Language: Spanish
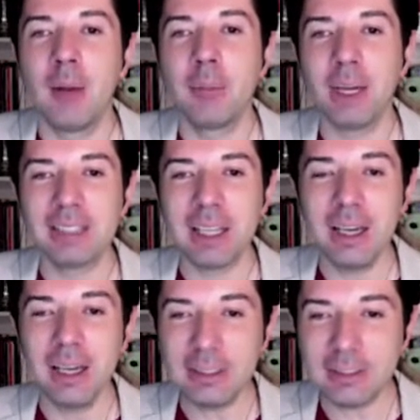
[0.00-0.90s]
pues
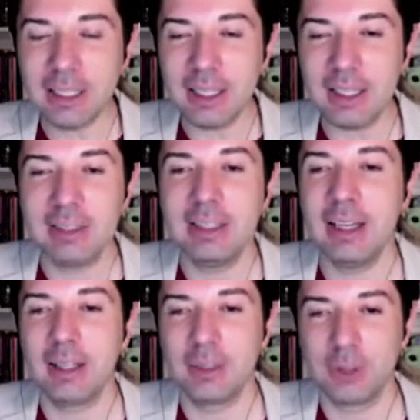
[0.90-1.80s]
este
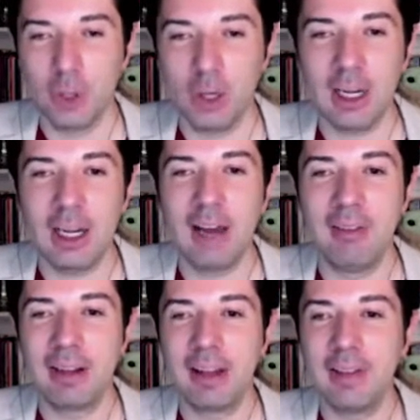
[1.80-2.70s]
director, la
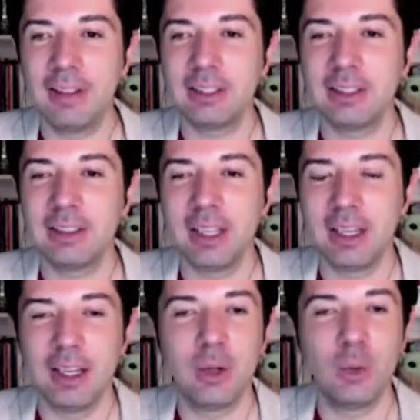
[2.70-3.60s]
verdad es que
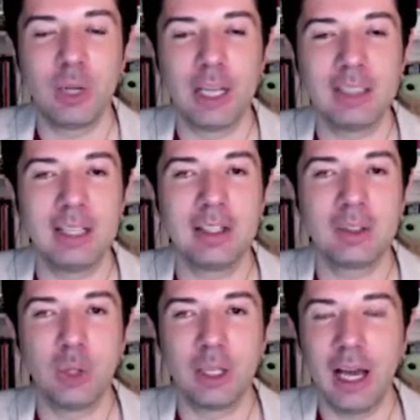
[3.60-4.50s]
tiene una
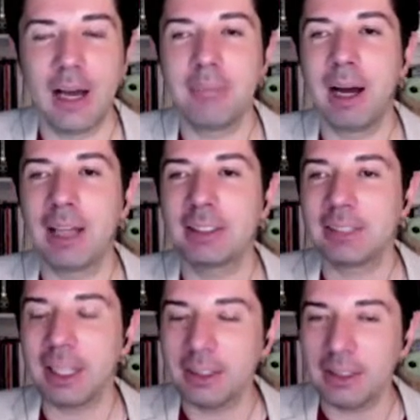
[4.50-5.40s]
trayectoria
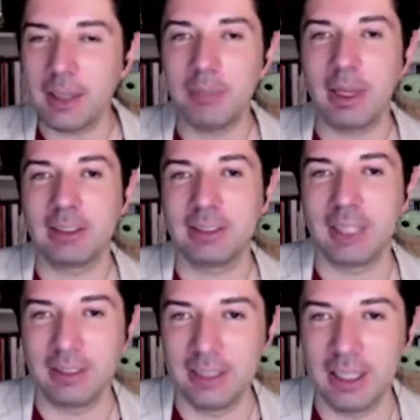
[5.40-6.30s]
bastante,
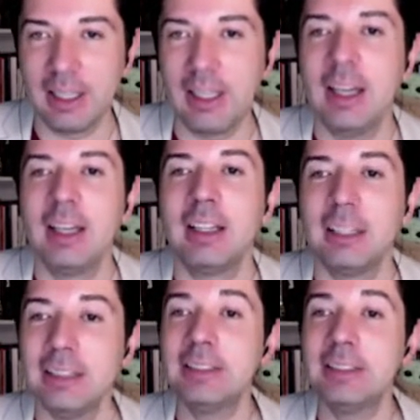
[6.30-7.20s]
bastante
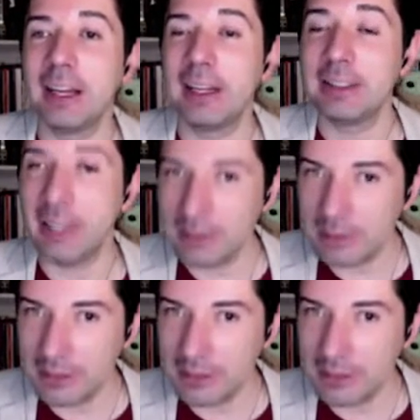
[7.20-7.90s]
interesante.